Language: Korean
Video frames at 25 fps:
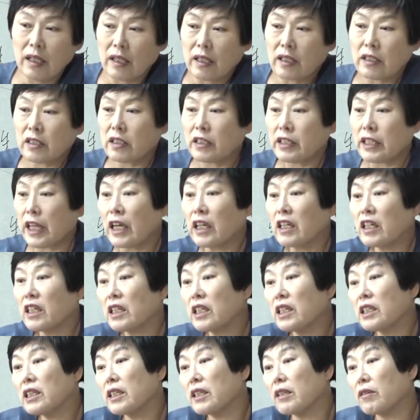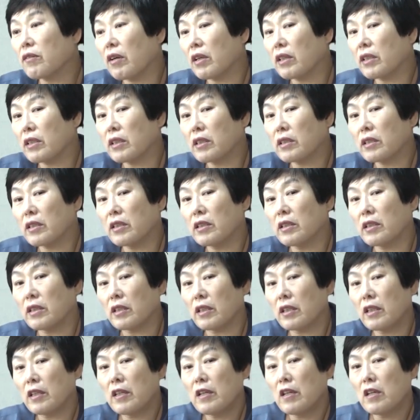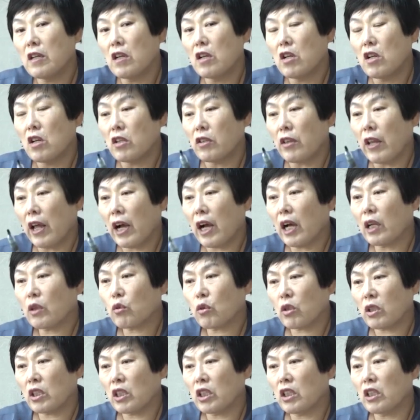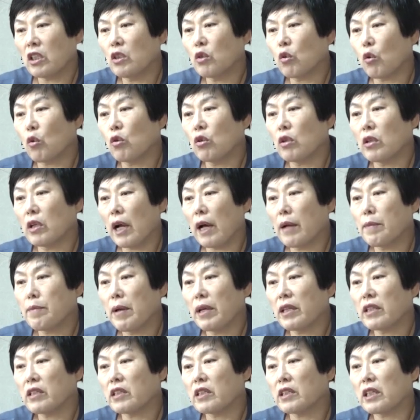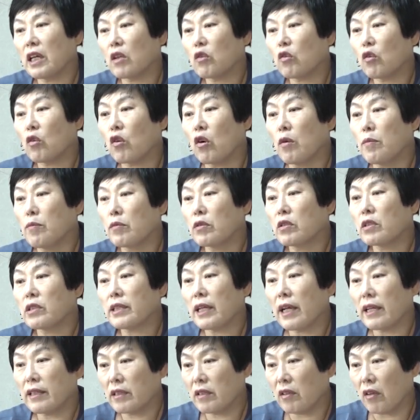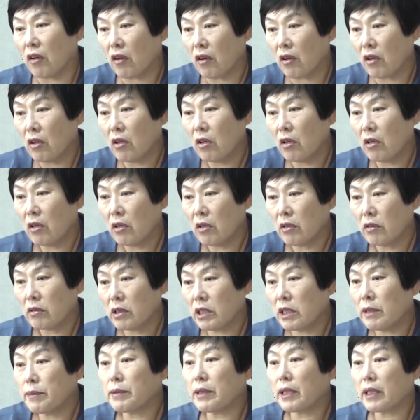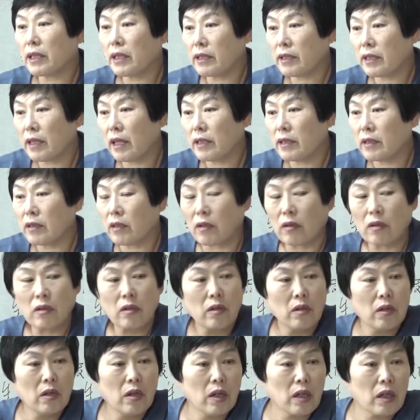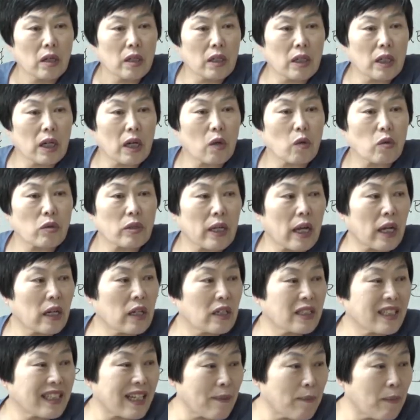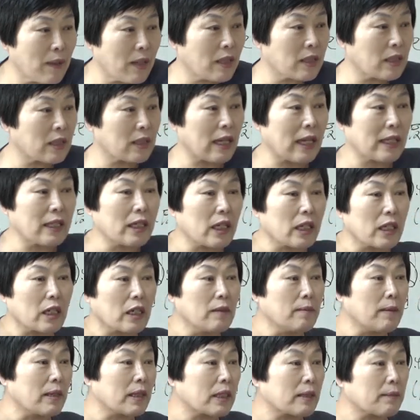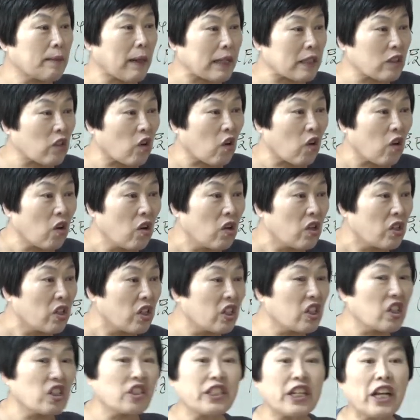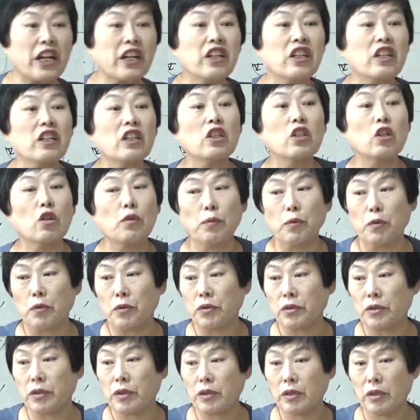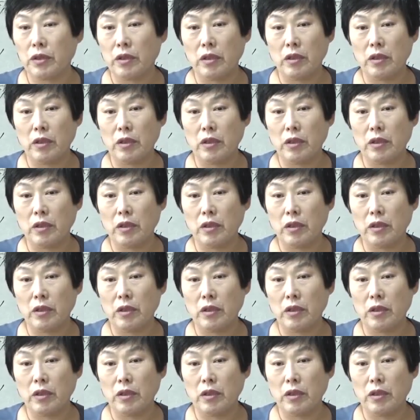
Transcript: 그래서 재극인이라고 하는 거는 내가 큰 돈을 한 배덕을 갖고 건물을 샀어. 집을 한 개 샀어. 그래갖고 세를 째매씩 한 달에 얼마씩 받아. 이걸 재극인이라고 보는 거예요.